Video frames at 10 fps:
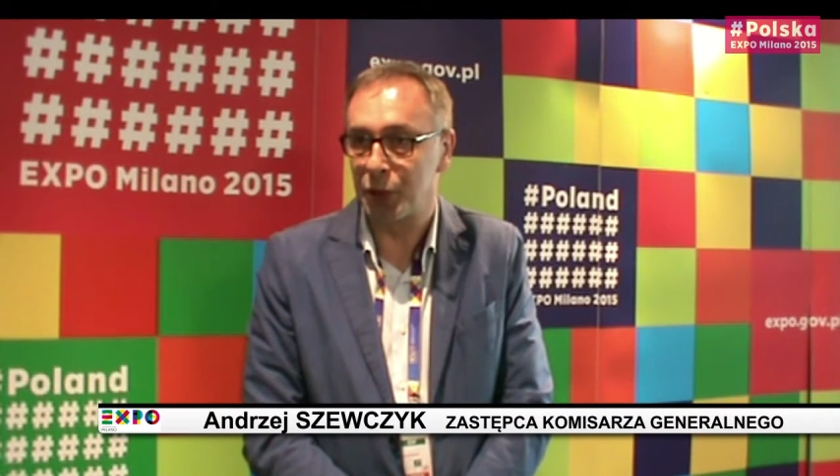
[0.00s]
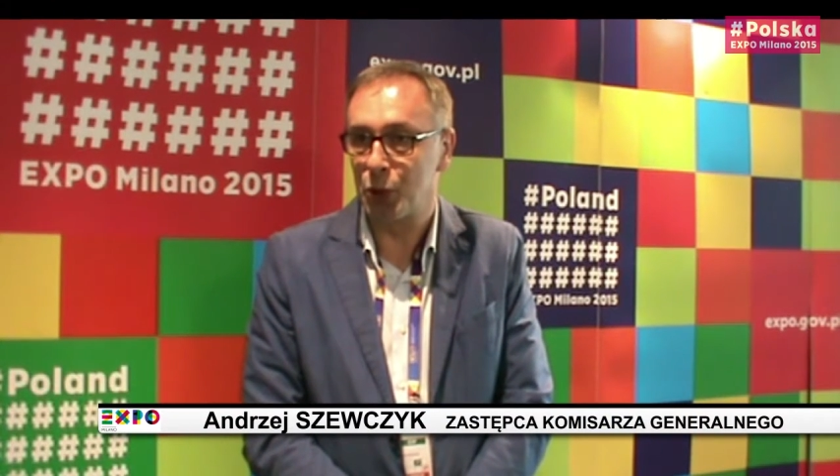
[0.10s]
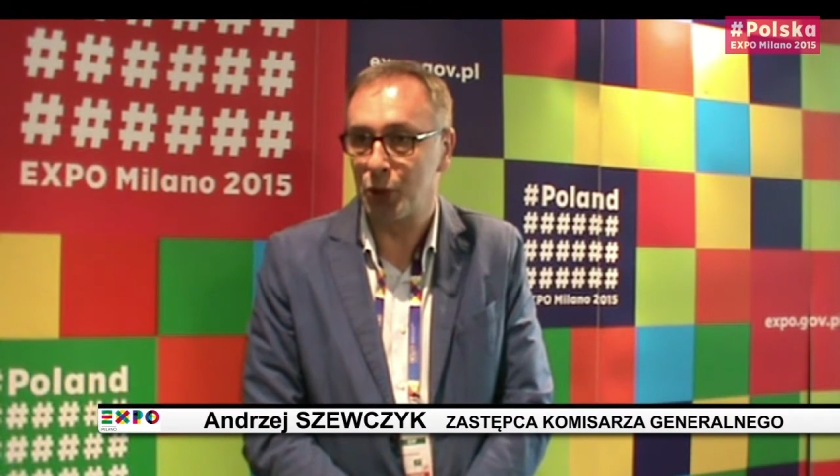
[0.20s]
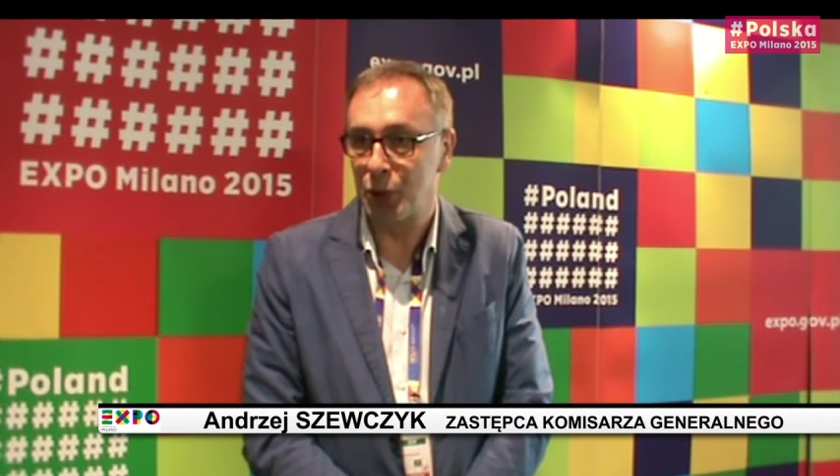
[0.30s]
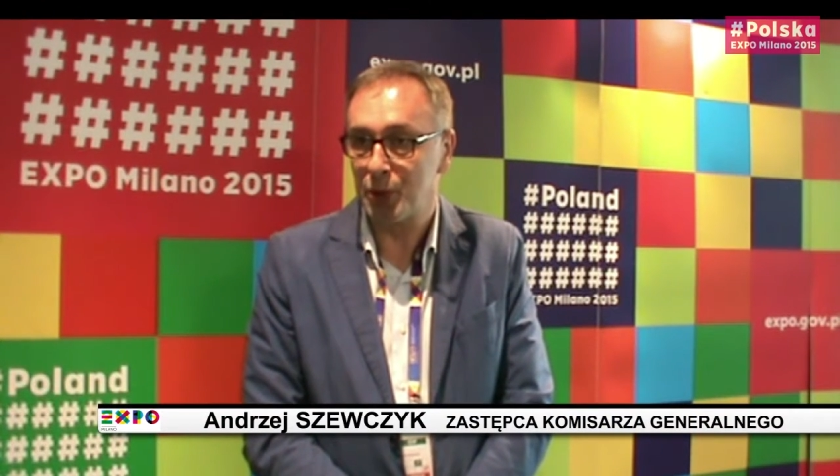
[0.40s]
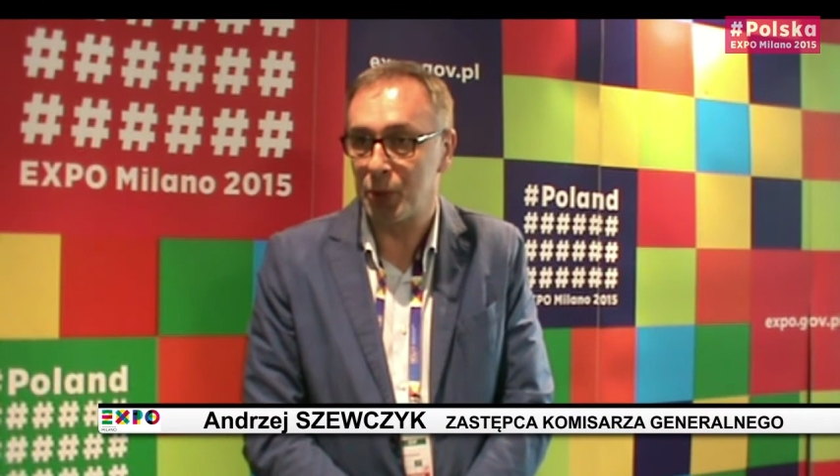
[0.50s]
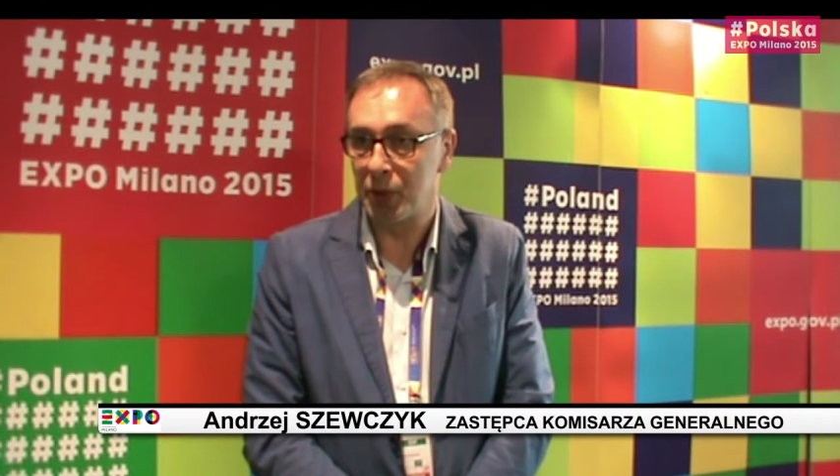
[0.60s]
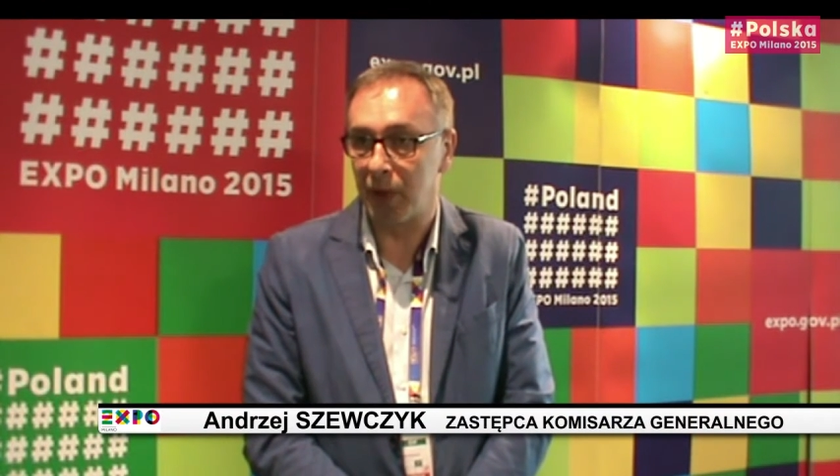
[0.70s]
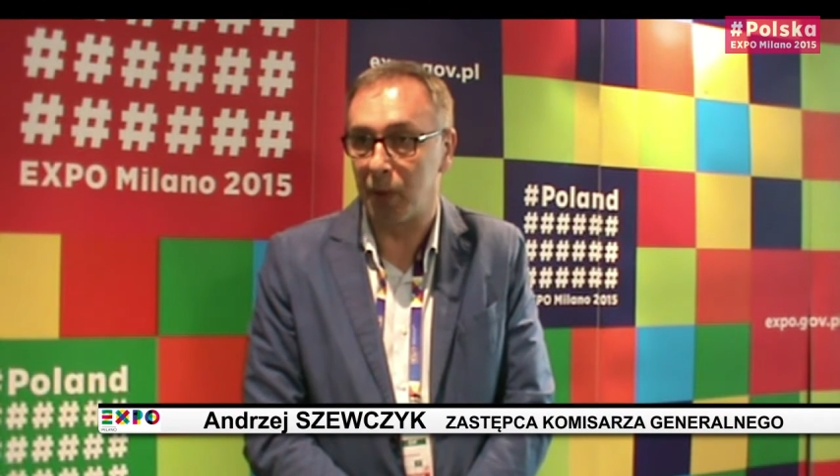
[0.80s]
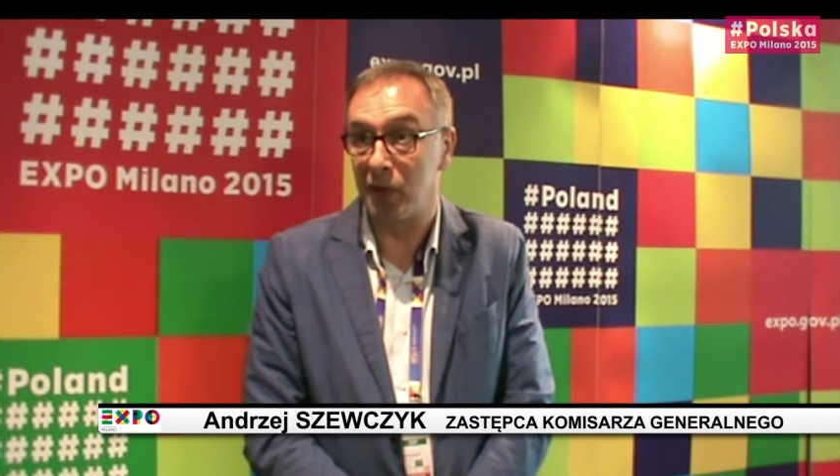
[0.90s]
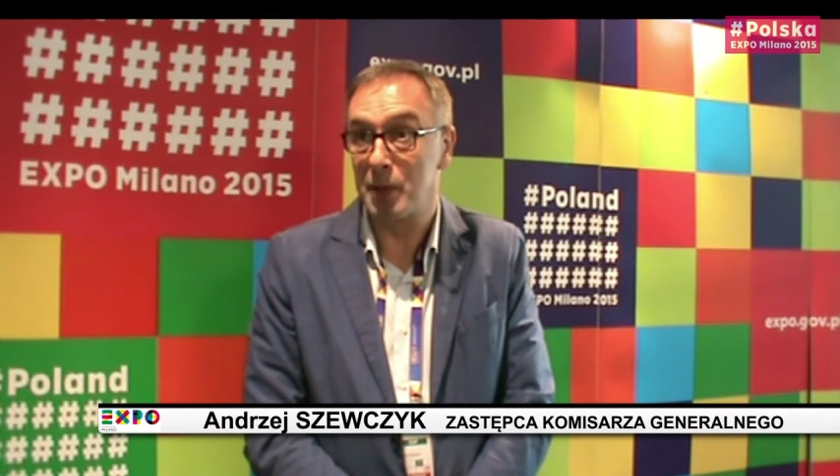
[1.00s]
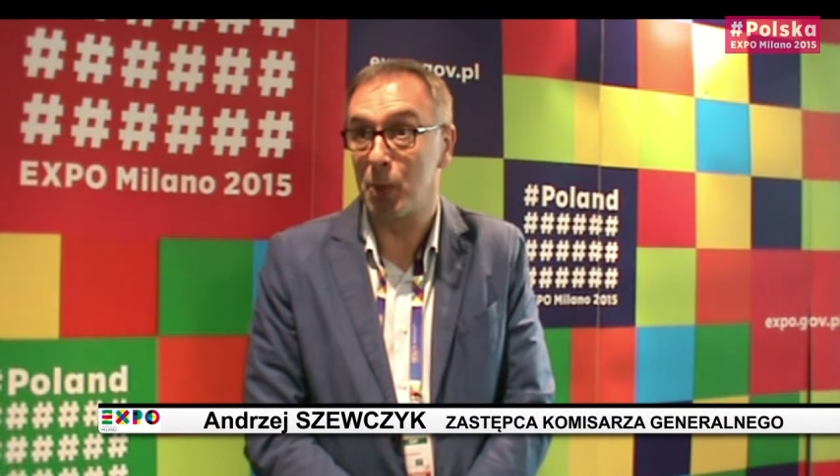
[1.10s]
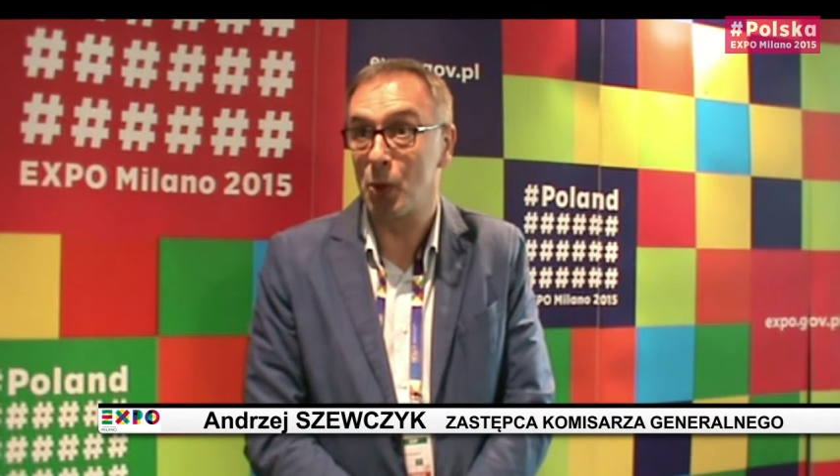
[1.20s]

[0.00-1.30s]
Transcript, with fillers: czegoś się nie spodziewają, więc